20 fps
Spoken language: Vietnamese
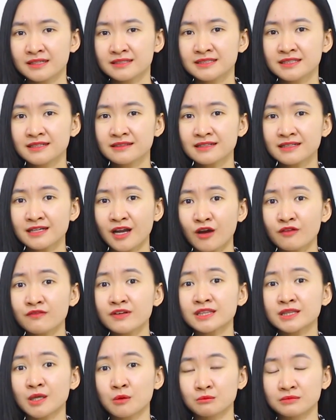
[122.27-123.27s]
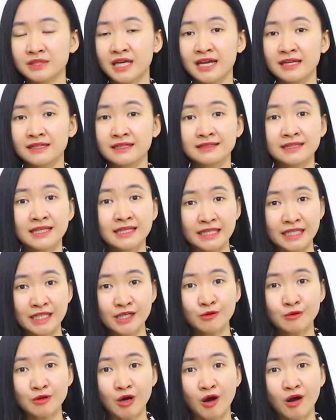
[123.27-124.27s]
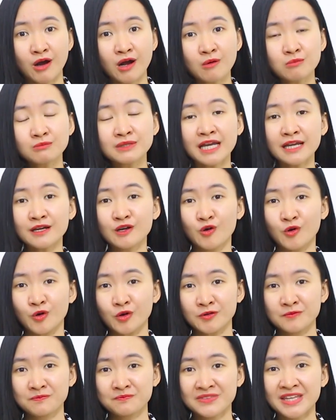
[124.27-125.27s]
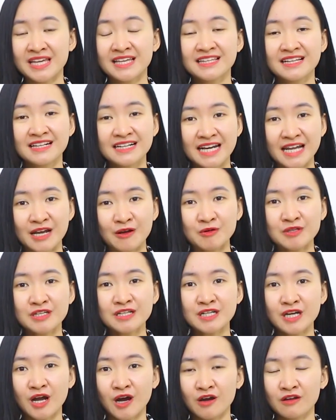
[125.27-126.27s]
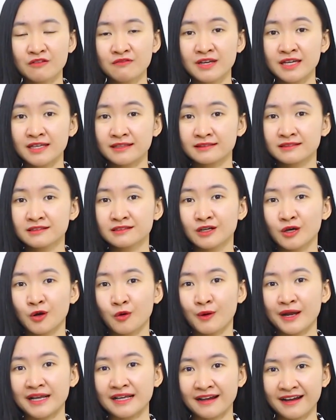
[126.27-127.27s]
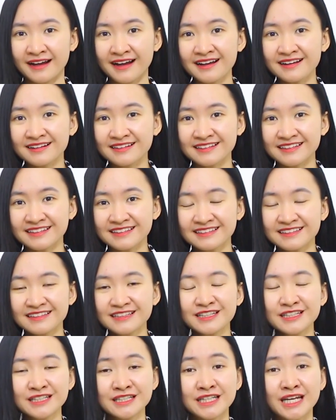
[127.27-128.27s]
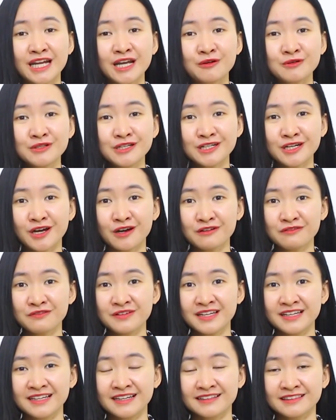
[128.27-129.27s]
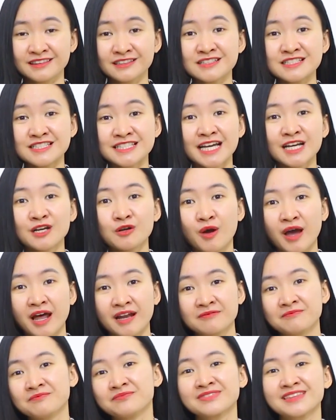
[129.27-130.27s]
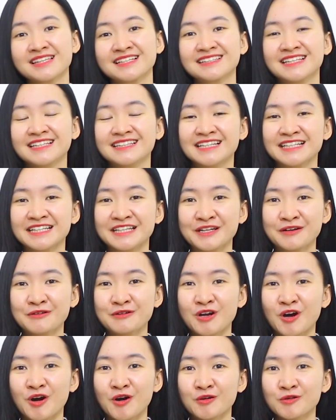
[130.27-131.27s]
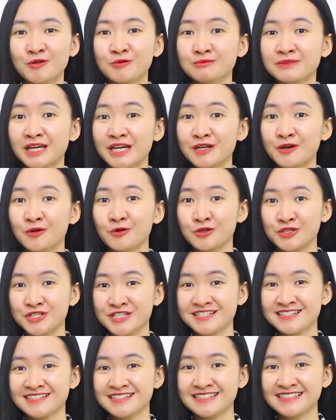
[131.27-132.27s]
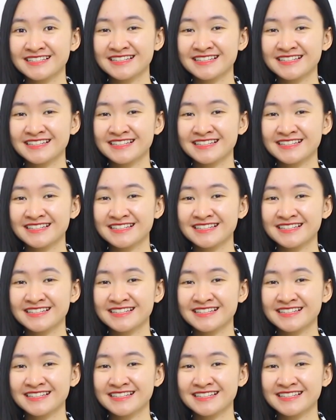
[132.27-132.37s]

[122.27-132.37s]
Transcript: Nhưng nói về tổng thể thì tình yêu đó không thay đổi. Nhưng nếu như nói về từng khoảnh khắc, nếu như nói về từng giai đoạn, thì tình yêu đó cũng thay đổi chứ.